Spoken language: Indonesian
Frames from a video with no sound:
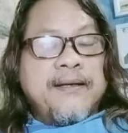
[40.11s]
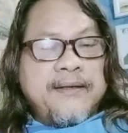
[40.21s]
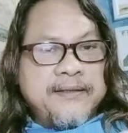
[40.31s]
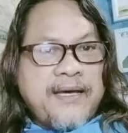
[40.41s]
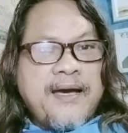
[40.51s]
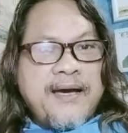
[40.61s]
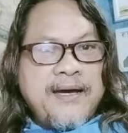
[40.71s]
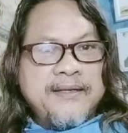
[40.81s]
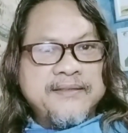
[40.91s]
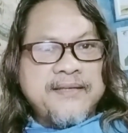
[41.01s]

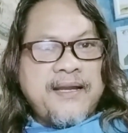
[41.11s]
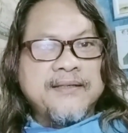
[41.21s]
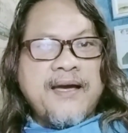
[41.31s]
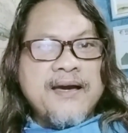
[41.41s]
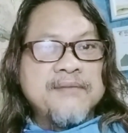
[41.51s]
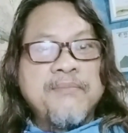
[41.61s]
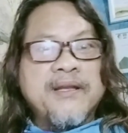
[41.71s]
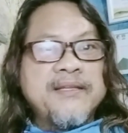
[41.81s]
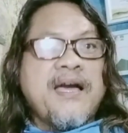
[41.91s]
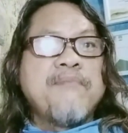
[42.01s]
kita disarankan
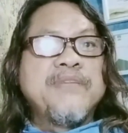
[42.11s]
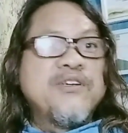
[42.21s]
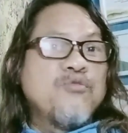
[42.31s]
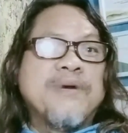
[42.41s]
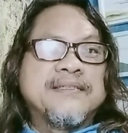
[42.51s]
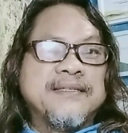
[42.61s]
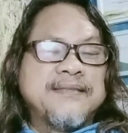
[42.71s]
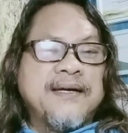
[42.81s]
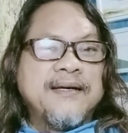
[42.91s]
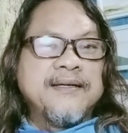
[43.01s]
berdiam di rumah
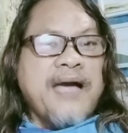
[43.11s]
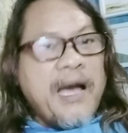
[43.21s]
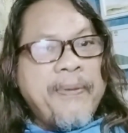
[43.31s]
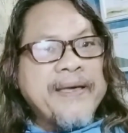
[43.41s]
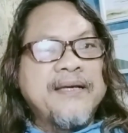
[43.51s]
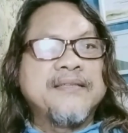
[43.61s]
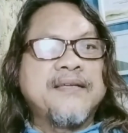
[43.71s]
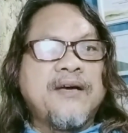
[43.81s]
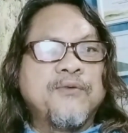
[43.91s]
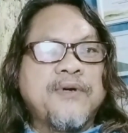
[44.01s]
saja apa yang kita
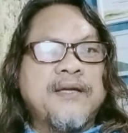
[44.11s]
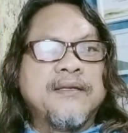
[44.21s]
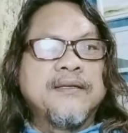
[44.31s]
lakukan